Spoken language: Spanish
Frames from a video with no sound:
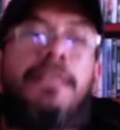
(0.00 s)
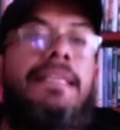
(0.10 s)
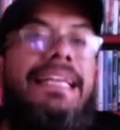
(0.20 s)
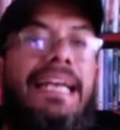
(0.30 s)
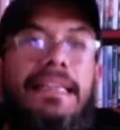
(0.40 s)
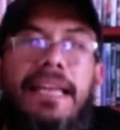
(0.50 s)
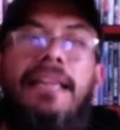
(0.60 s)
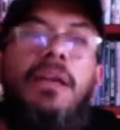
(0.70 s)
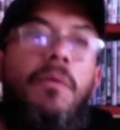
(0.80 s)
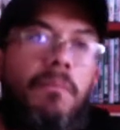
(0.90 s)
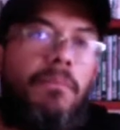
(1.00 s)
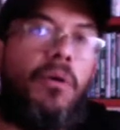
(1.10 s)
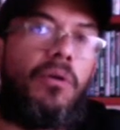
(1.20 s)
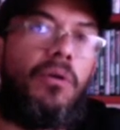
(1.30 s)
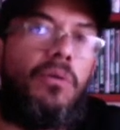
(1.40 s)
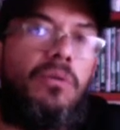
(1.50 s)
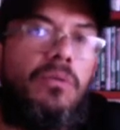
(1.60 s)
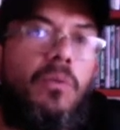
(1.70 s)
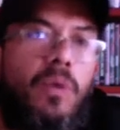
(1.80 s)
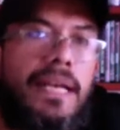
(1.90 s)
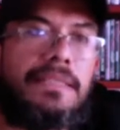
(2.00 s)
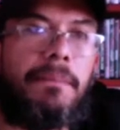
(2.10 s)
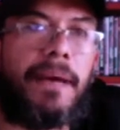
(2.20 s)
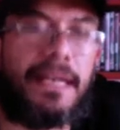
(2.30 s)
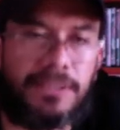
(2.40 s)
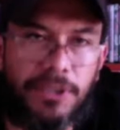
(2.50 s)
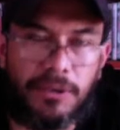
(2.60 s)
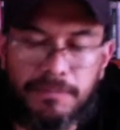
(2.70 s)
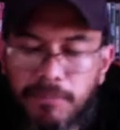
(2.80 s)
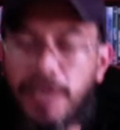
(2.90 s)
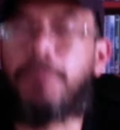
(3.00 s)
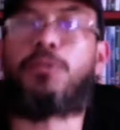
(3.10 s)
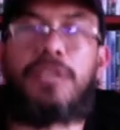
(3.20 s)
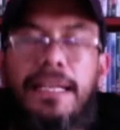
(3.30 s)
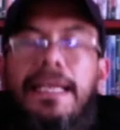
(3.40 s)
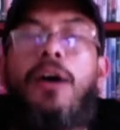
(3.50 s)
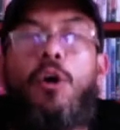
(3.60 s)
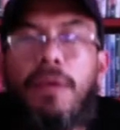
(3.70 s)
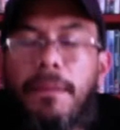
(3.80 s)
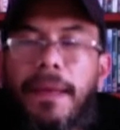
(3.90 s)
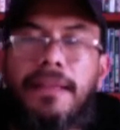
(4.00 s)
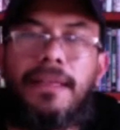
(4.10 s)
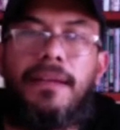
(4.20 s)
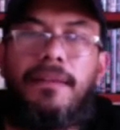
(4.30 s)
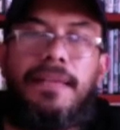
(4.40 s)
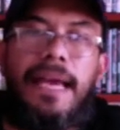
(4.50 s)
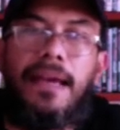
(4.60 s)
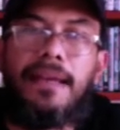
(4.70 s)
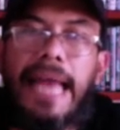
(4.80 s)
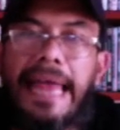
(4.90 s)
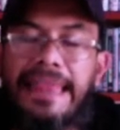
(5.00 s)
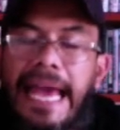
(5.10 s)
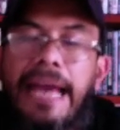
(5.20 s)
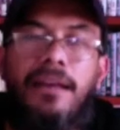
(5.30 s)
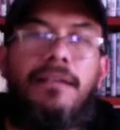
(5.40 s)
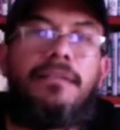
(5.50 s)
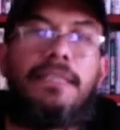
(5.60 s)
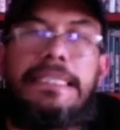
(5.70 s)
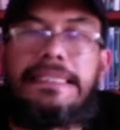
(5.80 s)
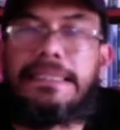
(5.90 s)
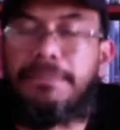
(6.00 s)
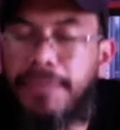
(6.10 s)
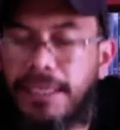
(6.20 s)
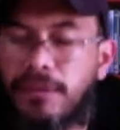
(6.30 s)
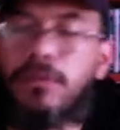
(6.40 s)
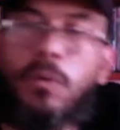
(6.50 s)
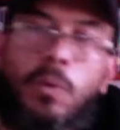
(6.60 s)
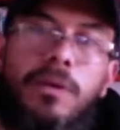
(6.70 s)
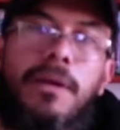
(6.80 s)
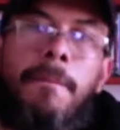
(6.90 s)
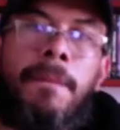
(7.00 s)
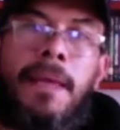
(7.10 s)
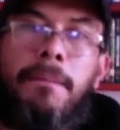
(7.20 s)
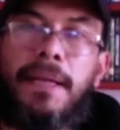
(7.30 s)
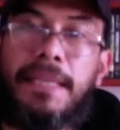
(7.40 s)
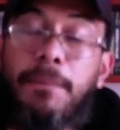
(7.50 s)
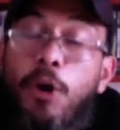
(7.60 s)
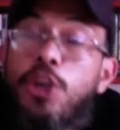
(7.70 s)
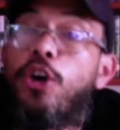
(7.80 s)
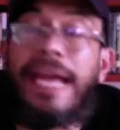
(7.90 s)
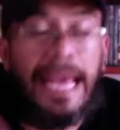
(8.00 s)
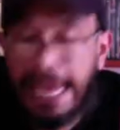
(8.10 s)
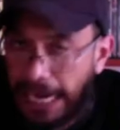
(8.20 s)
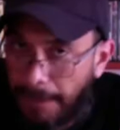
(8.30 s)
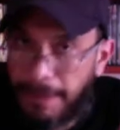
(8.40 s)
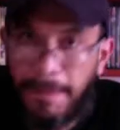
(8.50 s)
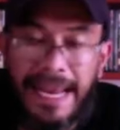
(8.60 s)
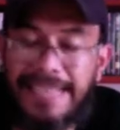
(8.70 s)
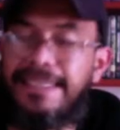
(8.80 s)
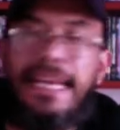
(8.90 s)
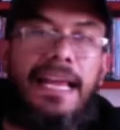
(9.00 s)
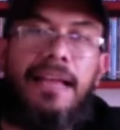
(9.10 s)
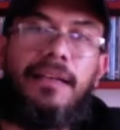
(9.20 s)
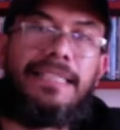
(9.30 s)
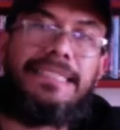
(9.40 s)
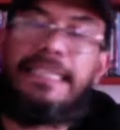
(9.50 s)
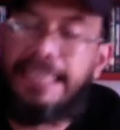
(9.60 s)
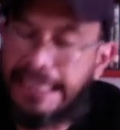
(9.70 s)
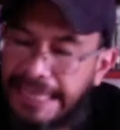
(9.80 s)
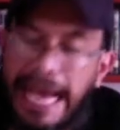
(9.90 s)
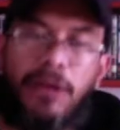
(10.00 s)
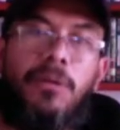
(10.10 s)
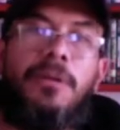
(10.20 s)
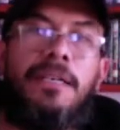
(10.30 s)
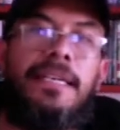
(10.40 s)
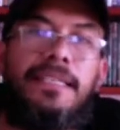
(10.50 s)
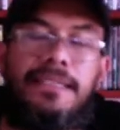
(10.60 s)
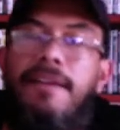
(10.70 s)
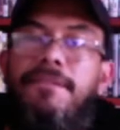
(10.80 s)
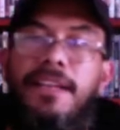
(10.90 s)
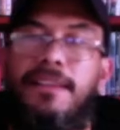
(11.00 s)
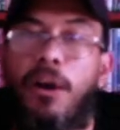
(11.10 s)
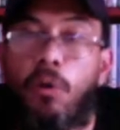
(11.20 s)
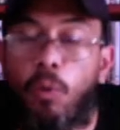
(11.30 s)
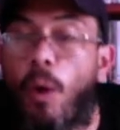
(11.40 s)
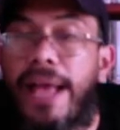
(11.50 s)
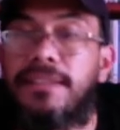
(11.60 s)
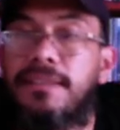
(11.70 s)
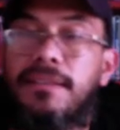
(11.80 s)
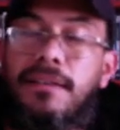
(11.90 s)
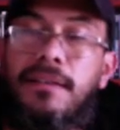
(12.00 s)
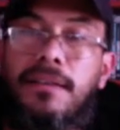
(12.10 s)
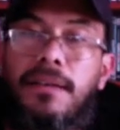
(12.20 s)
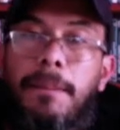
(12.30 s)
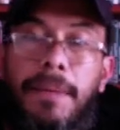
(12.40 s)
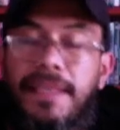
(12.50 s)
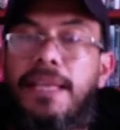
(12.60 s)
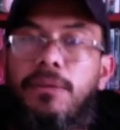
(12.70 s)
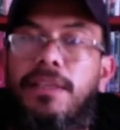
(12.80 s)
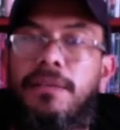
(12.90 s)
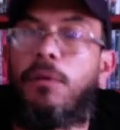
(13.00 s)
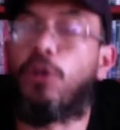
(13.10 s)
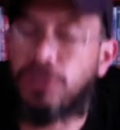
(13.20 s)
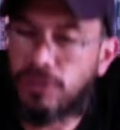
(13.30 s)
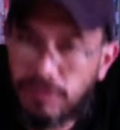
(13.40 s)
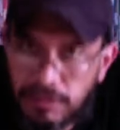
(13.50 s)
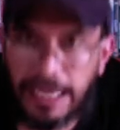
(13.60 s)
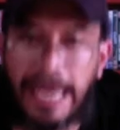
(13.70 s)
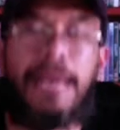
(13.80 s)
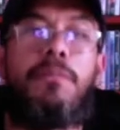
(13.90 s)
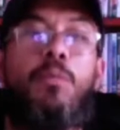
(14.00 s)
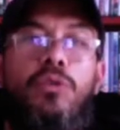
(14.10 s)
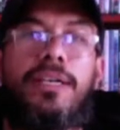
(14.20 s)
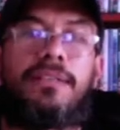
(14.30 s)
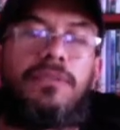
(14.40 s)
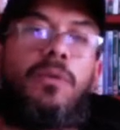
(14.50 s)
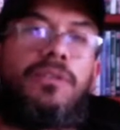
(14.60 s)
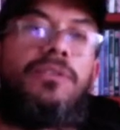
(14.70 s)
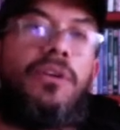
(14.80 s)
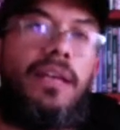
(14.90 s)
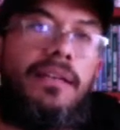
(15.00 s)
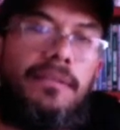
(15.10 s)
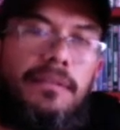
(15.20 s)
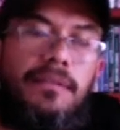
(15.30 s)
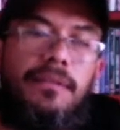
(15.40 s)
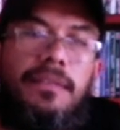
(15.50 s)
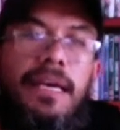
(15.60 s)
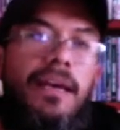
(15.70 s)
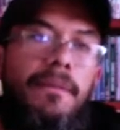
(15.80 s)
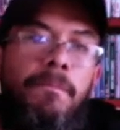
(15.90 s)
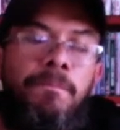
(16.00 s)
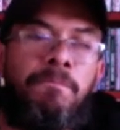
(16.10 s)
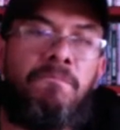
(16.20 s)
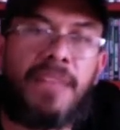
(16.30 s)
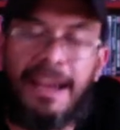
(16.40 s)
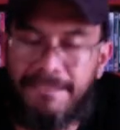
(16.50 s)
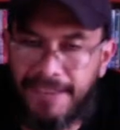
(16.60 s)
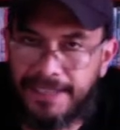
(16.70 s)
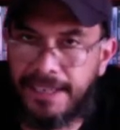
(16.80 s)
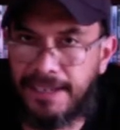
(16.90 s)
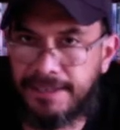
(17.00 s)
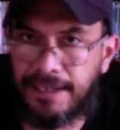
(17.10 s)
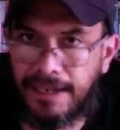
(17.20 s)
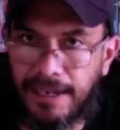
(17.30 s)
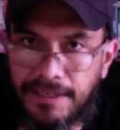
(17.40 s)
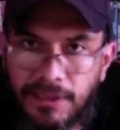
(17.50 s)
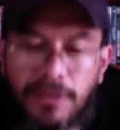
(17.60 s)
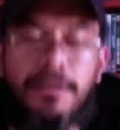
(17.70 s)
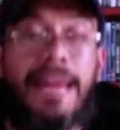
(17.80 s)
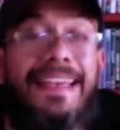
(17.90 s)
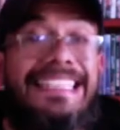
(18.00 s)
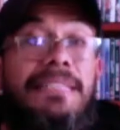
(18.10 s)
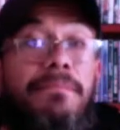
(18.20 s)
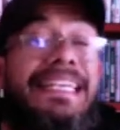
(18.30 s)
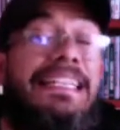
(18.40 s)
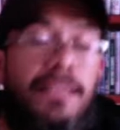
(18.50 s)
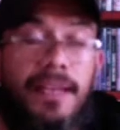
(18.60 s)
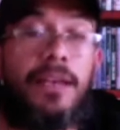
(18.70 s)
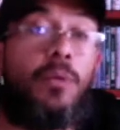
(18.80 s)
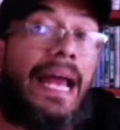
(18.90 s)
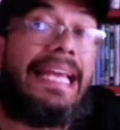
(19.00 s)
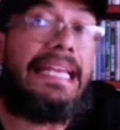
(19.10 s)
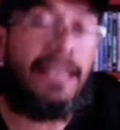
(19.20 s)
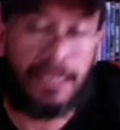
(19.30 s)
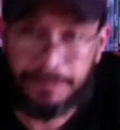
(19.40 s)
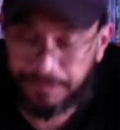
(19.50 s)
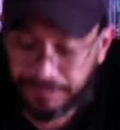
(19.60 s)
¿De qué trata un poco una separación? Bueno, pues trata obviamente de Nader y Simin, Un matrimonio que en la primera escena, así de tajo, estaba frente a un juez pidiendo el divorcio. Hay muchas cuestiones que afectan esta relación. Nader y Simin tienen una hija.